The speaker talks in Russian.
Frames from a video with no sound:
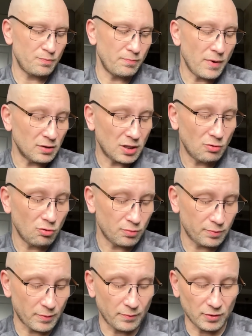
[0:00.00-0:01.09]
Мало того,
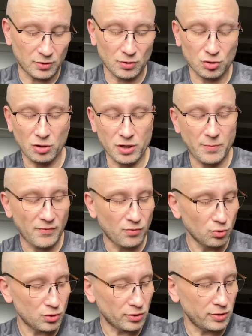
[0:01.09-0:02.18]
то, что они по
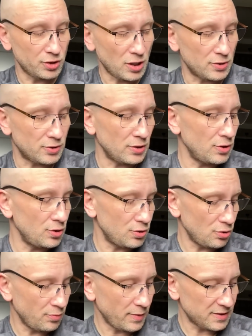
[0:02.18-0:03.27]
вкусу отличаются, они
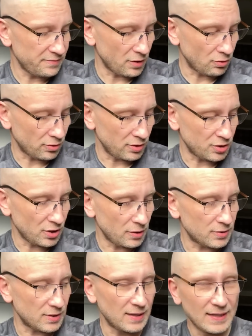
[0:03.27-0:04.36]
еще и по цвету
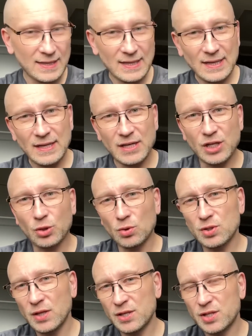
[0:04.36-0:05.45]
отличаются. И
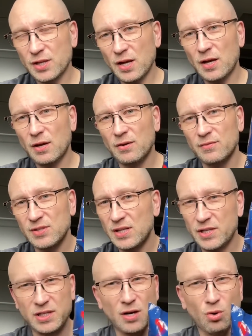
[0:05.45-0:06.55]
тут, значит, я... Вы
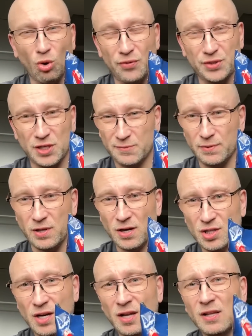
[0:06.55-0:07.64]
знаете, как кофе сейчас
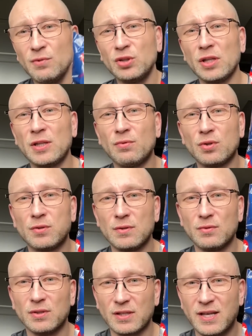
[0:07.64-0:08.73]
подорожало. Вот это вот
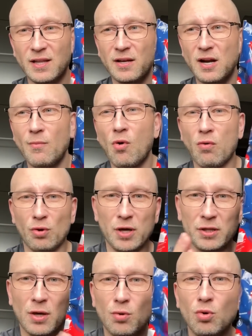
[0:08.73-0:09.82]
килограммовую я
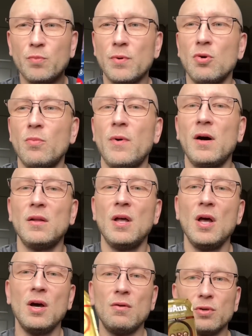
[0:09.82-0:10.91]
такую покупал.
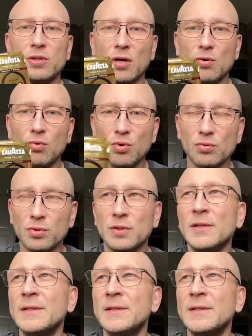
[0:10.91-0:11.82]
Вот такую вот.